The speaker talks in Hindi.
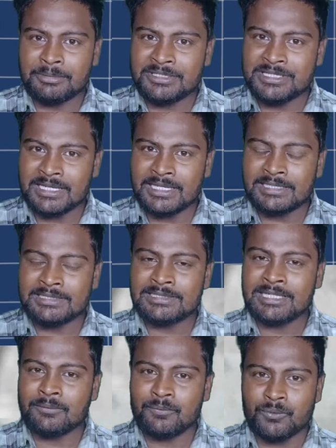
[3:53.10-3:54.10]
अभी ज़्यादा
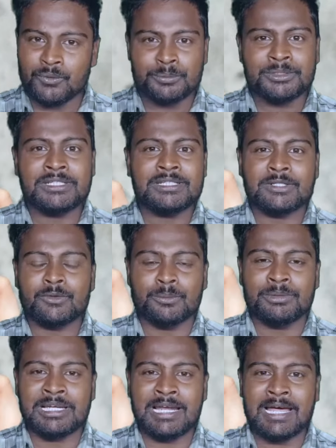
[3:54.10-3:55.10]
इसका फ़ोन भी नहीं देखने को
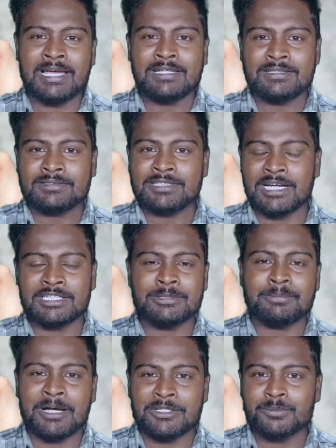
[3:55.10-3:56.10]
मिल रहा है चार से
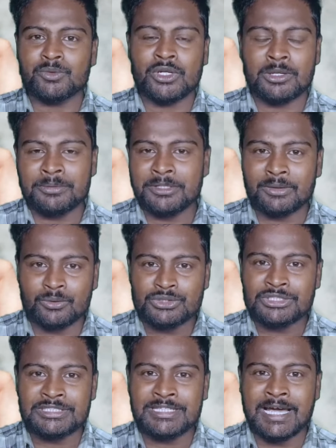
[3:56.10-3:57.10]
पाँच मॉडल अभी
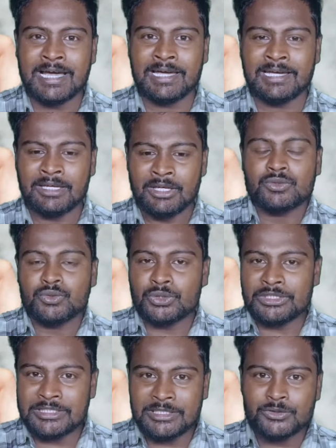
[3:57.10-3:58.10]
लॉन्च किया है जो
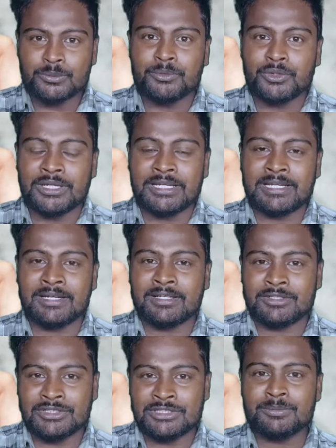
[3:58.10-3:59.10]
कि ये जो मॉडल है ना
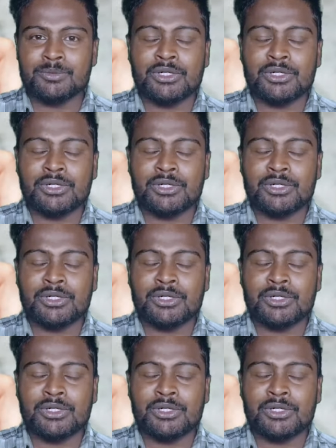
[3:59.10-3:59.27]
जिस